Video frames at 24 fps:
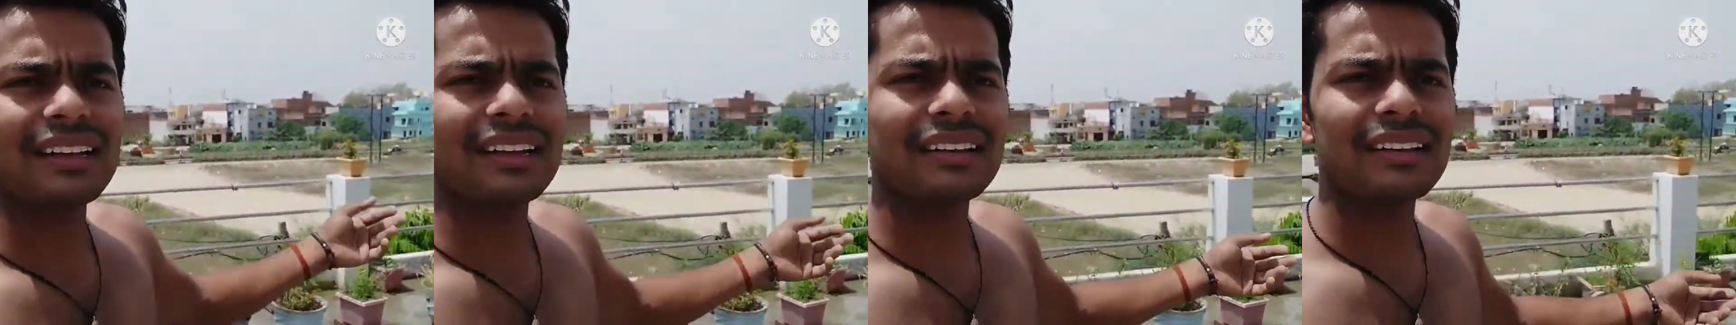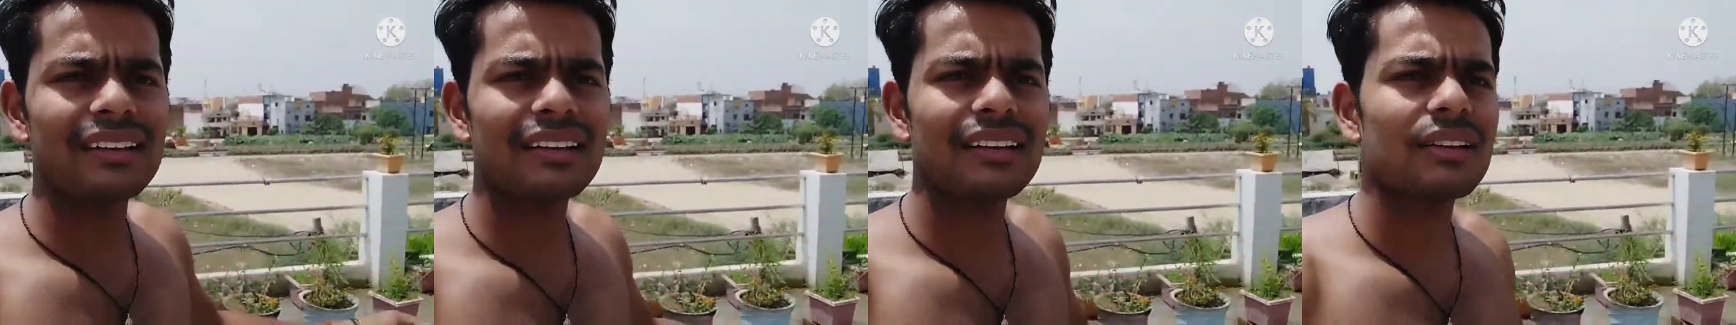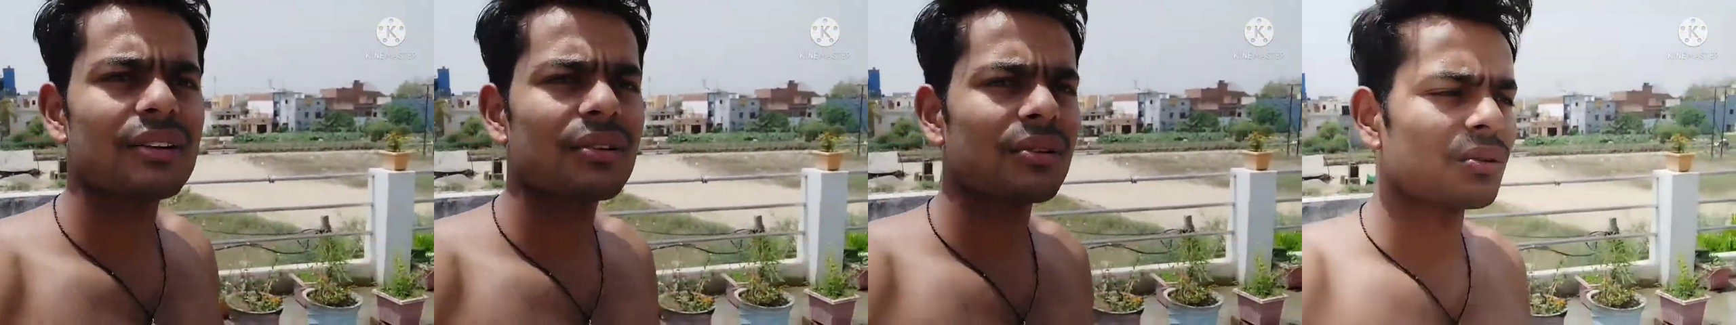ज़्यादा
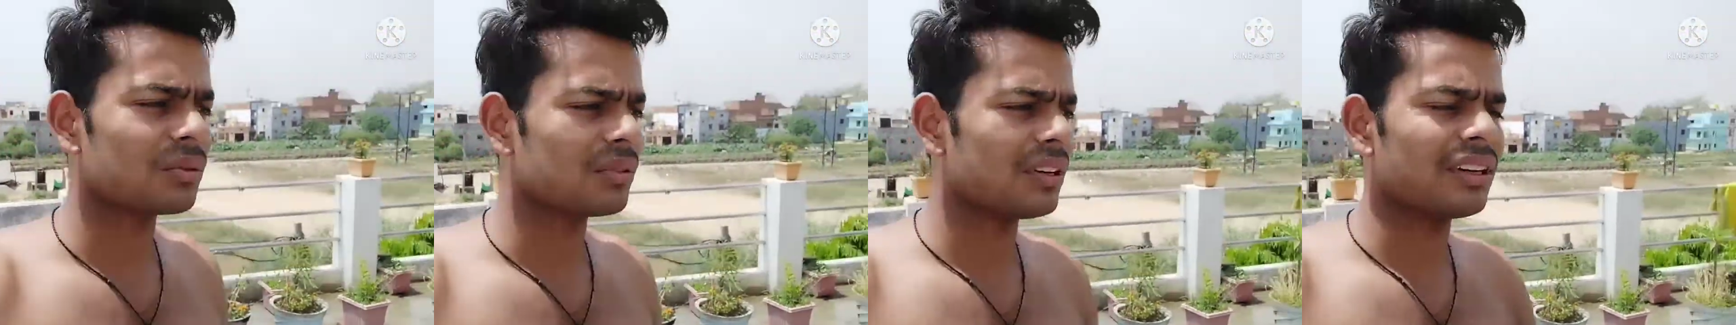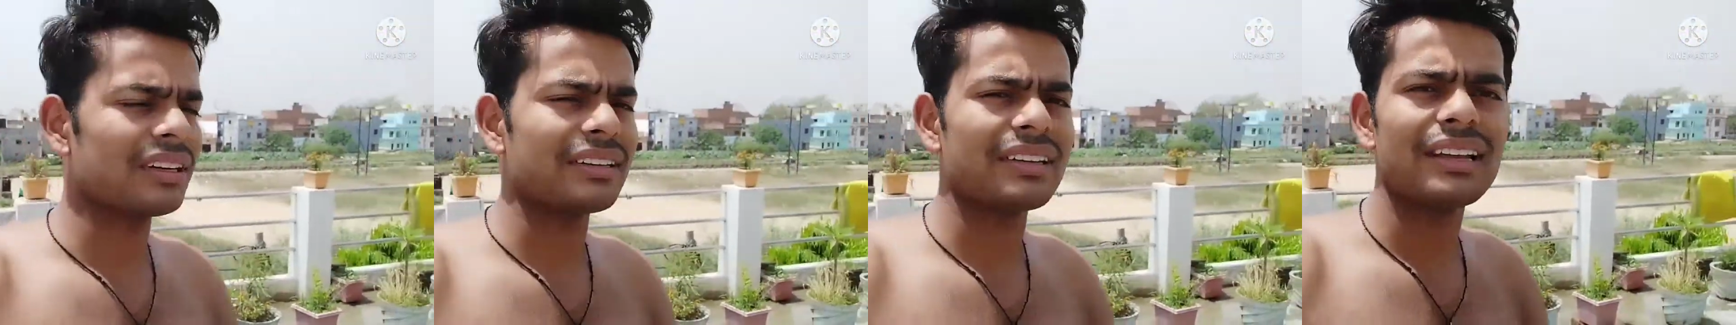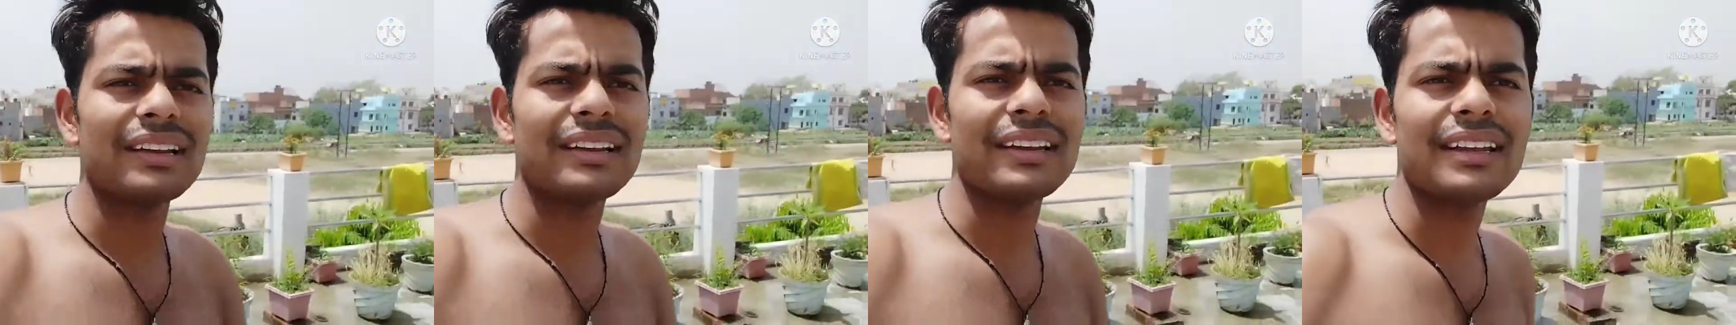था
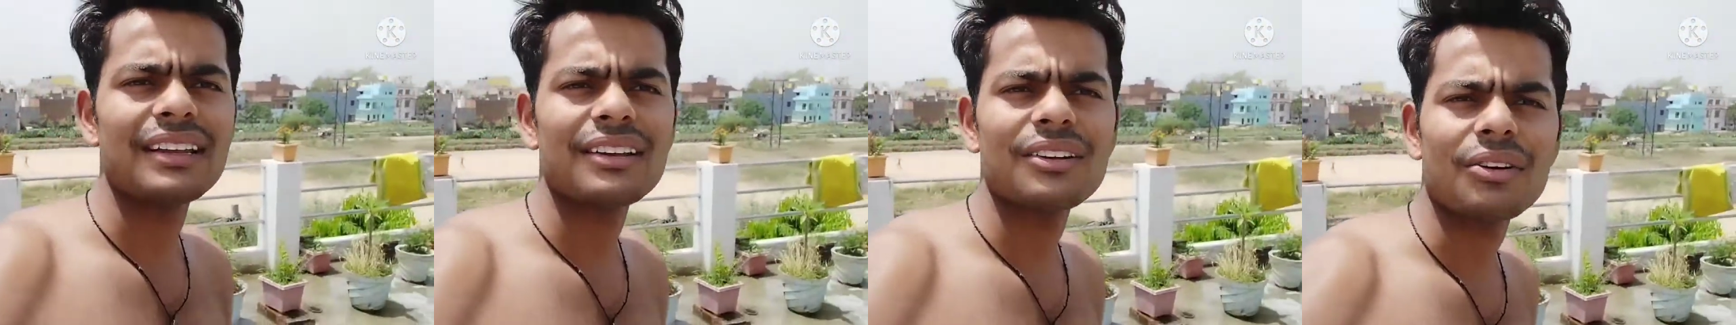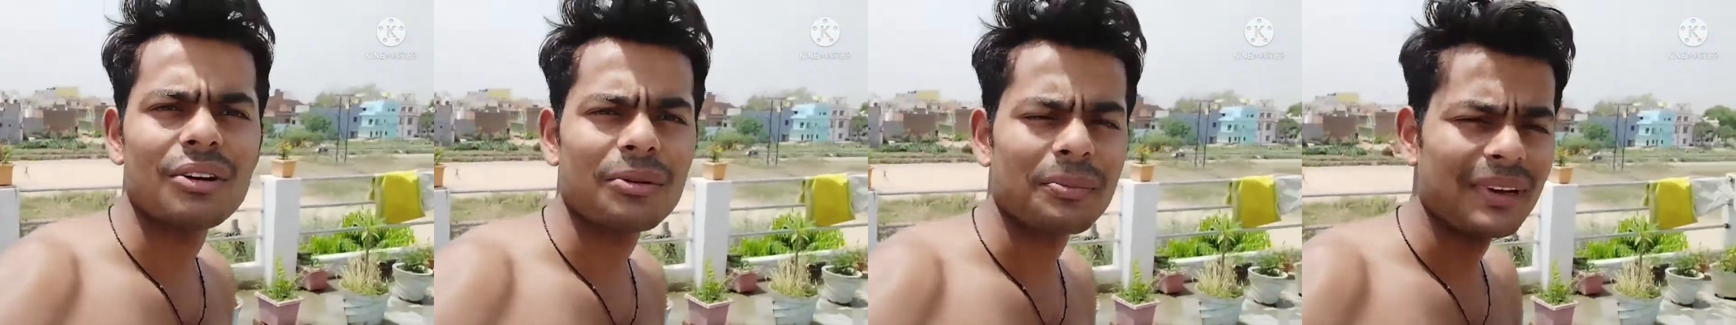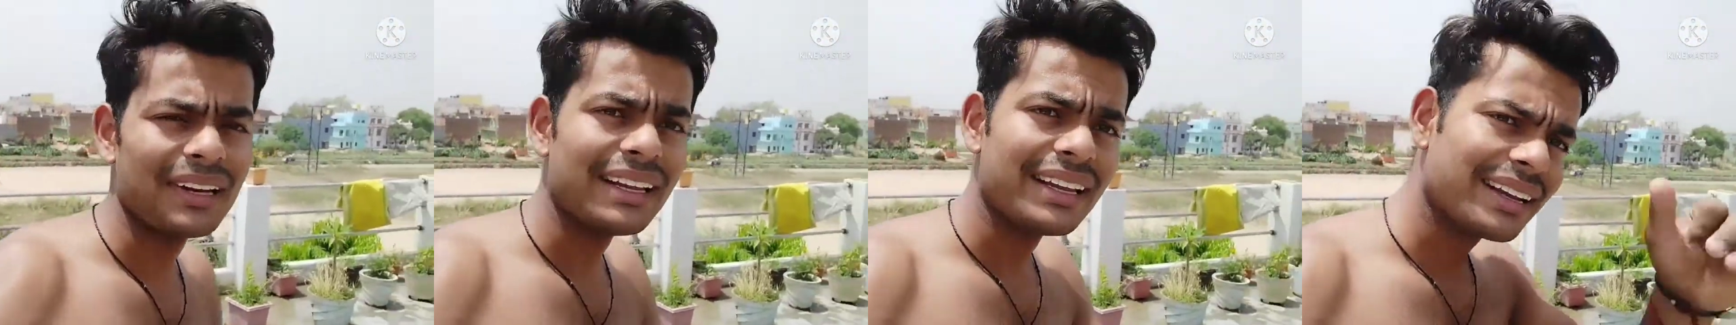उधर इतना नहीं है
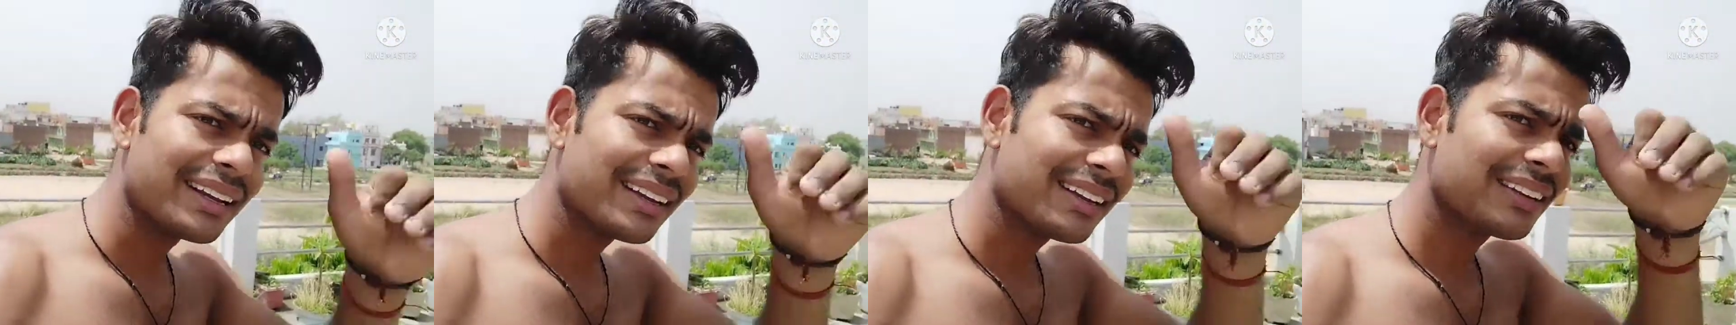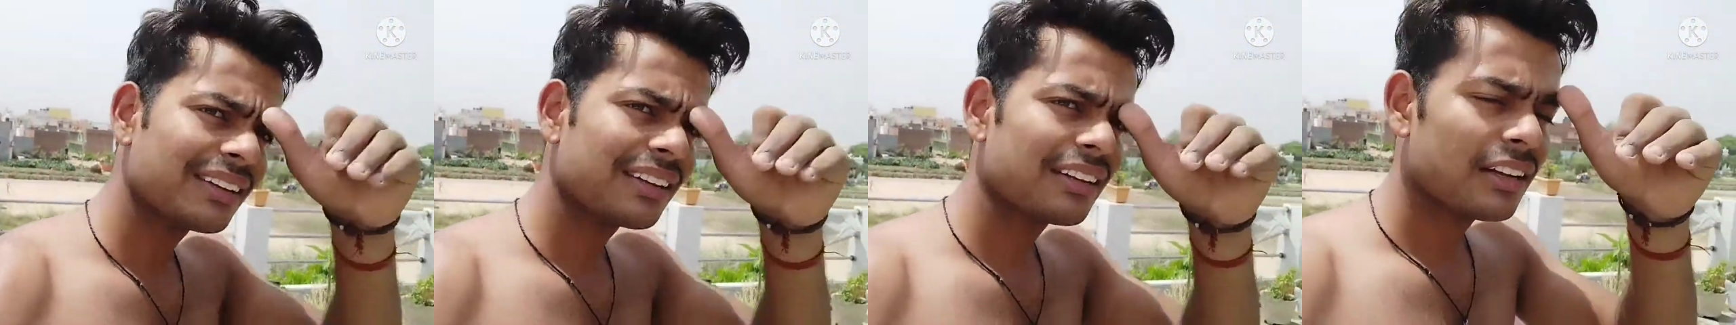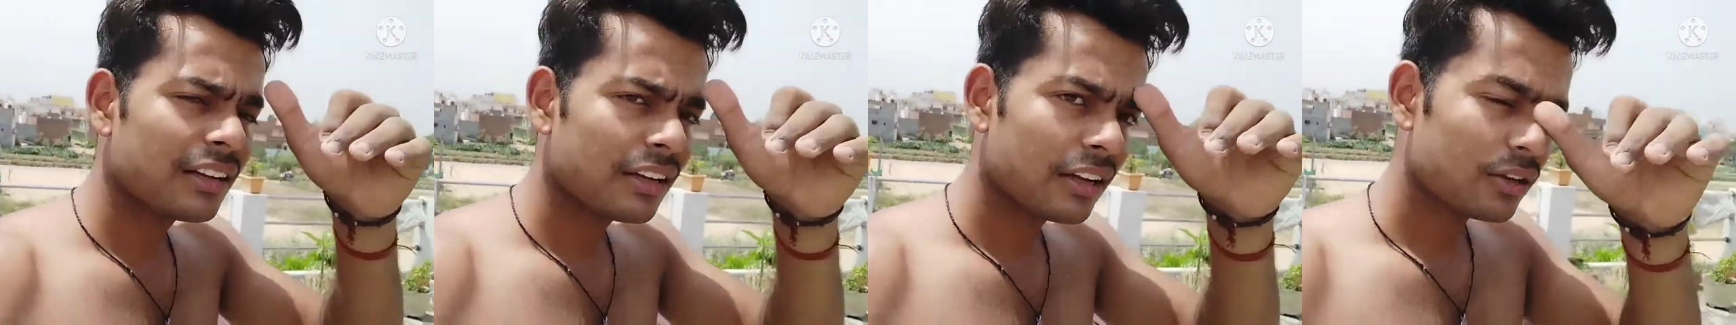नॉर्मली है